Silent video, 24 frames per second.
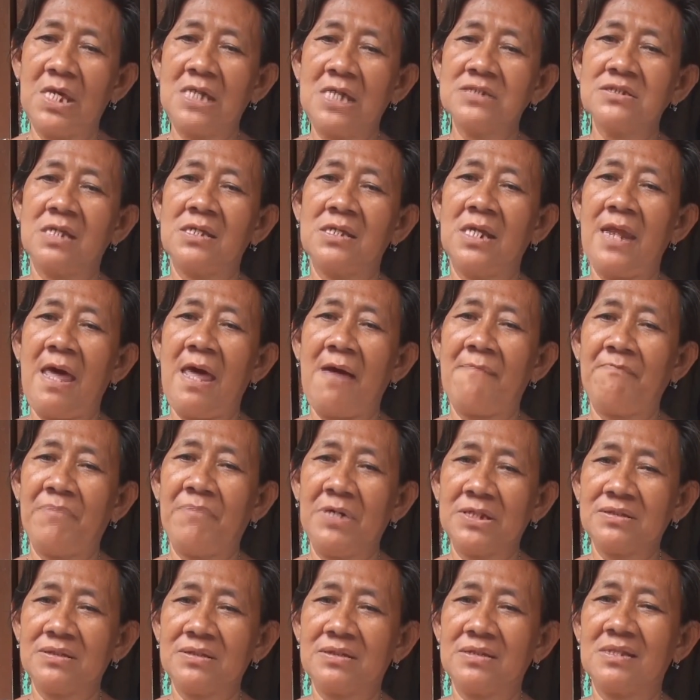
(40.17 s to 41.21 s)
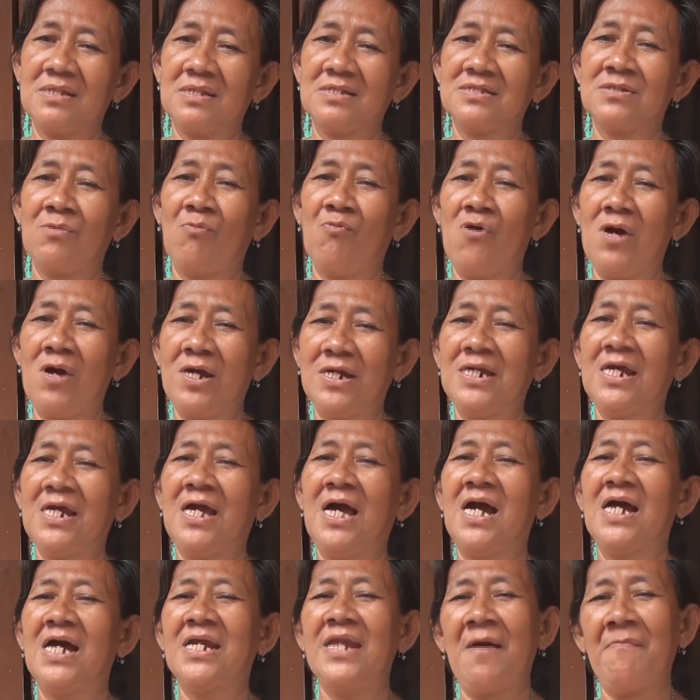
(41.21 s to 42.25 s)
biasanya dapat, semua
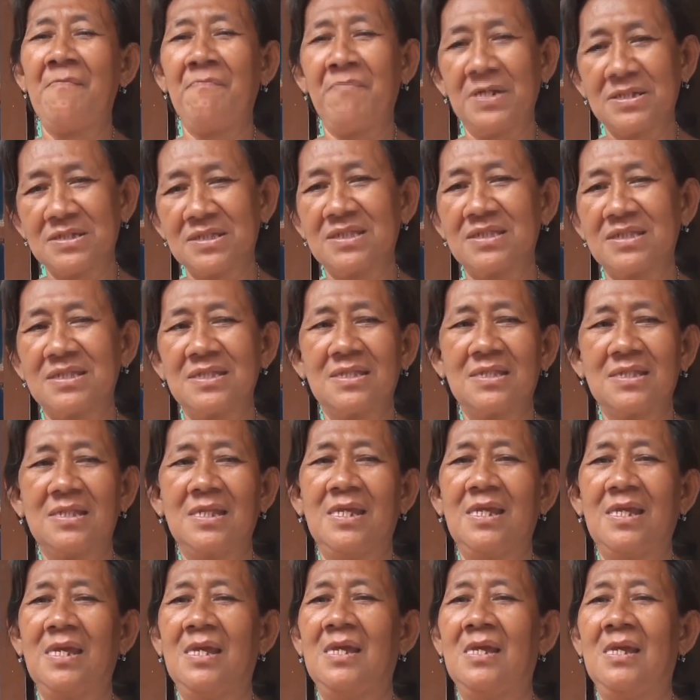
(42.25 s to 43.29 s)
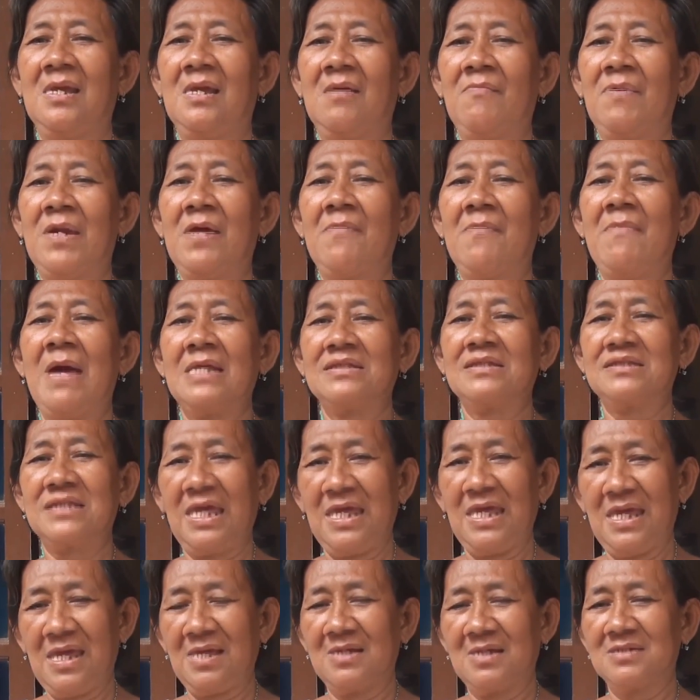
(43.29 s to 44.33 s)
ini kagak iya. dapat. Pada
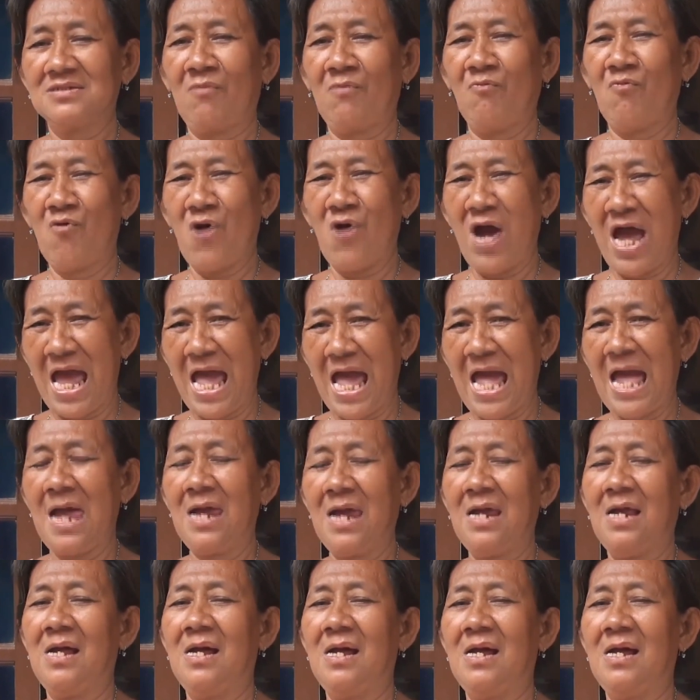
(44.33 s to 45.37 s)
mati, semua.